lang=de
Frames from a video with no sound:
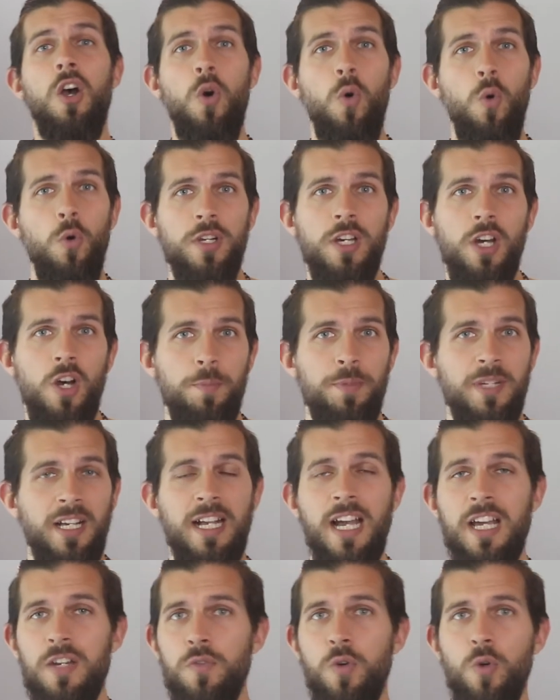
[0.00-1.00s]
oder ob dir
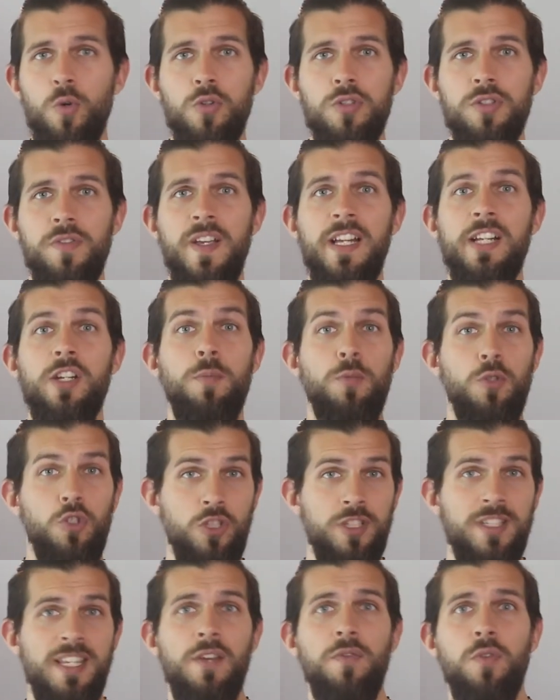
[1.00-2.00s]
kein Fokus fehlt, ob du
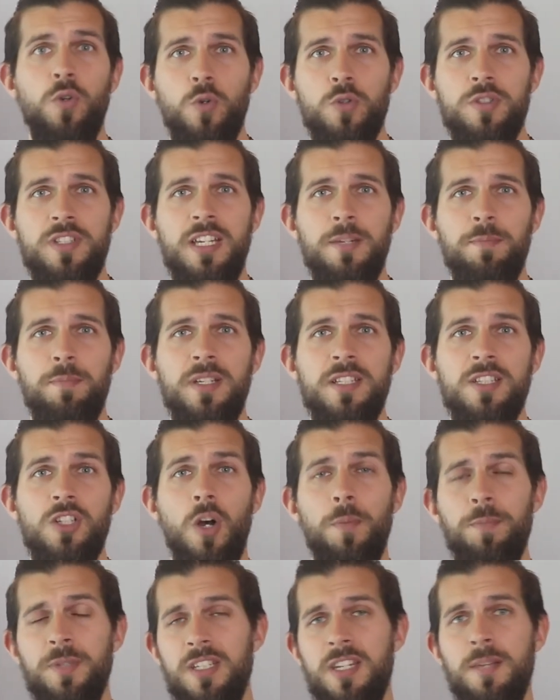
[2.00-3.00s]
schon sehr fokussiert bist,
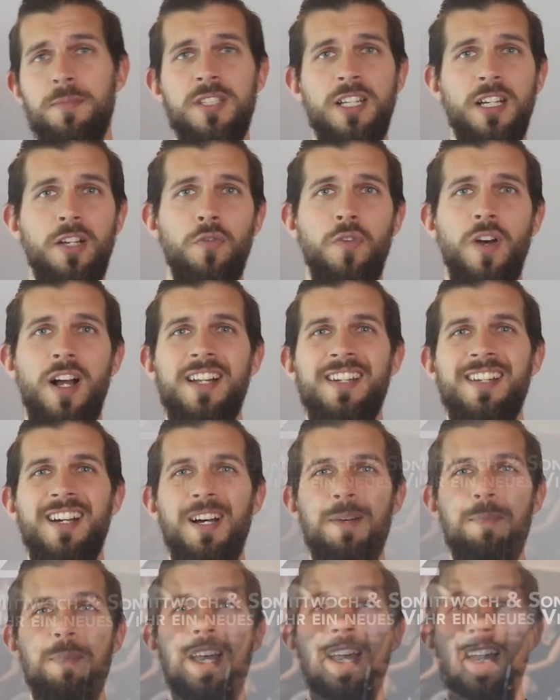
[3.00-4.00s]
ob die Tipps dir gefallen
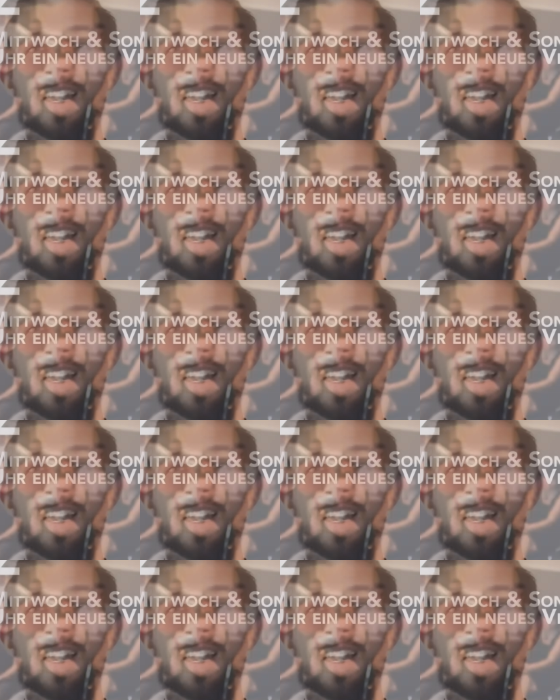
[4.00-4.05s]
haben.